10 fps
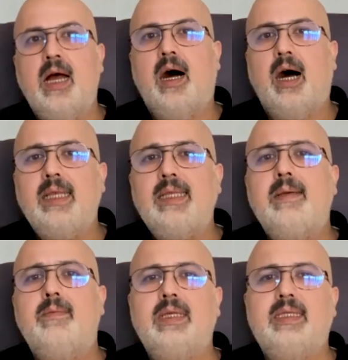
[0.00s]
Hangi
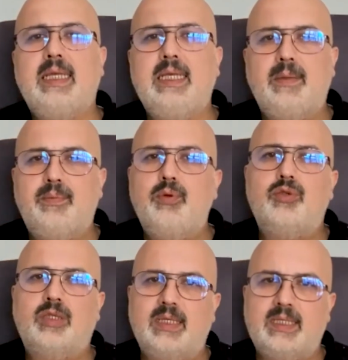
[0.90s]
mesleği
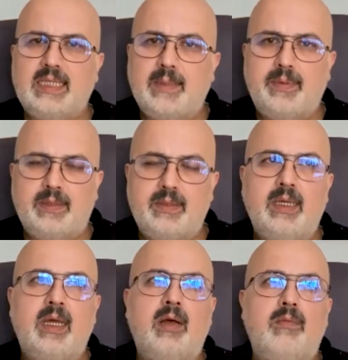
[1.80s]
yapıyorsanız yapın,
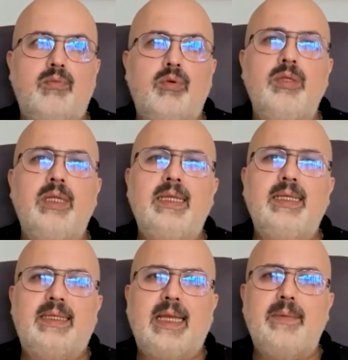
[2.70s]

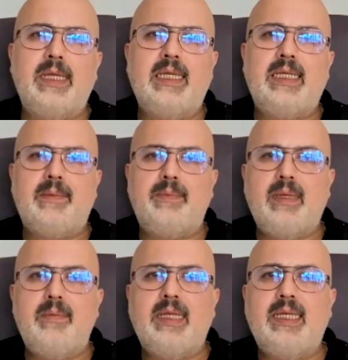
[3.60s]
bunların temelinde
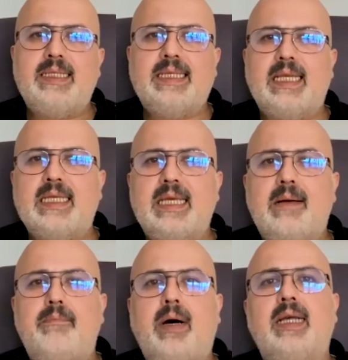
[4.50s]
bilmeniz
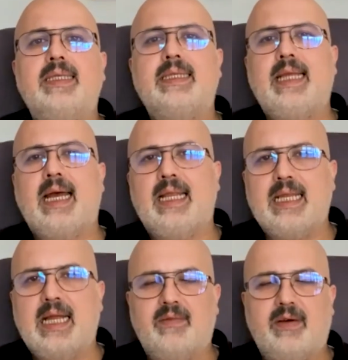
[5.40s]
gereken bazı
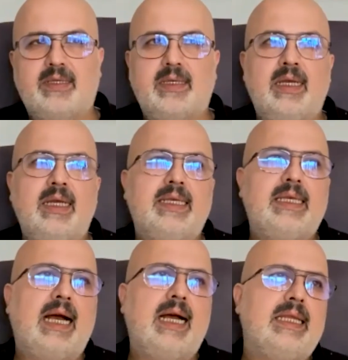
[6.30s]
değerler var.
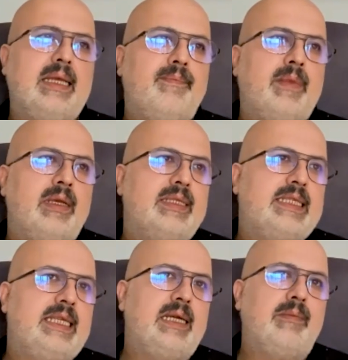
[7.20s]
Yani
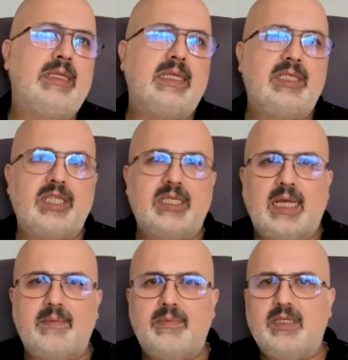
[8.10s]
sinemada
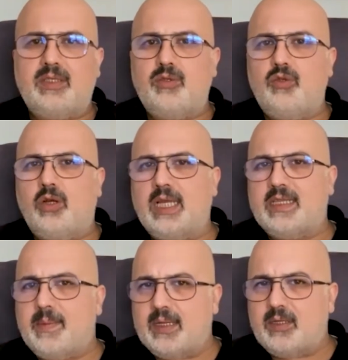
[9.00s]
çeken bir
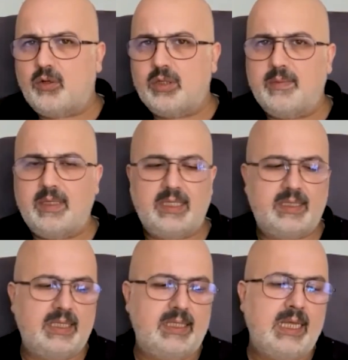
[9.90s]
yönetmen de
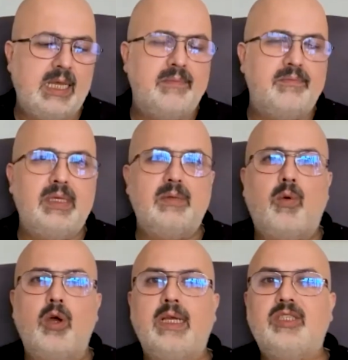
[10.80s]
olabilirsin, bir
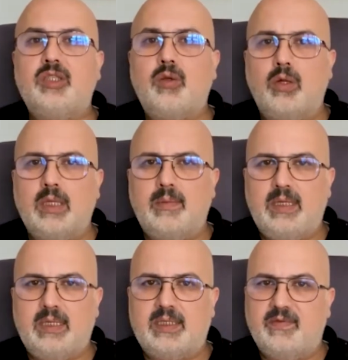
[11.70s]
boyacı da
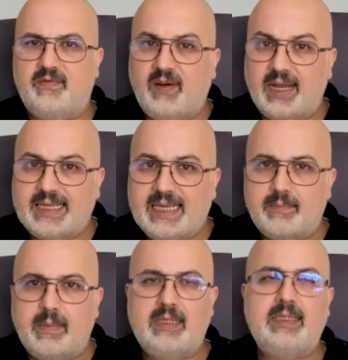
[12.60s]
olabilirsin. Fark
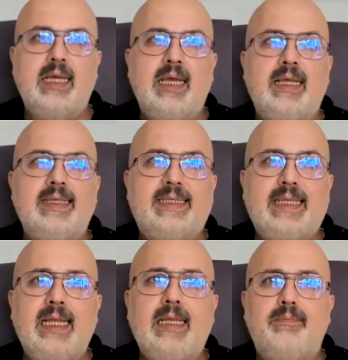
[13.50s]
etmez.
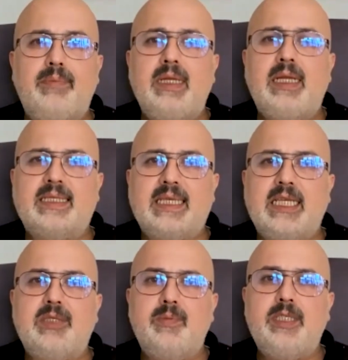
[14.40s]
Senin biraz
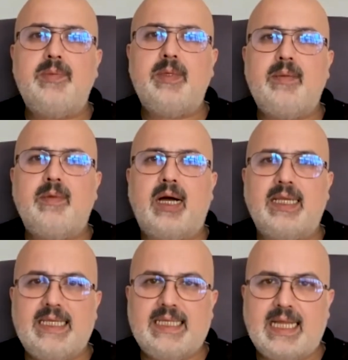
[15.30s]
geçmiş
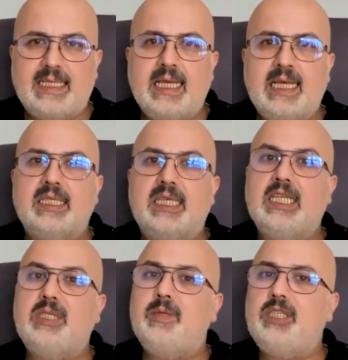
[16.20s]
mimariden,
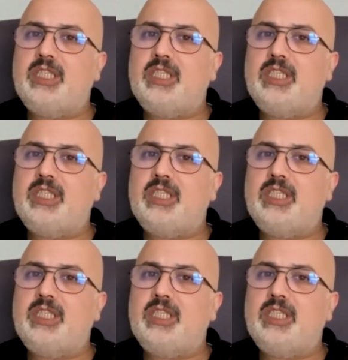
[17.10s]
geçmiş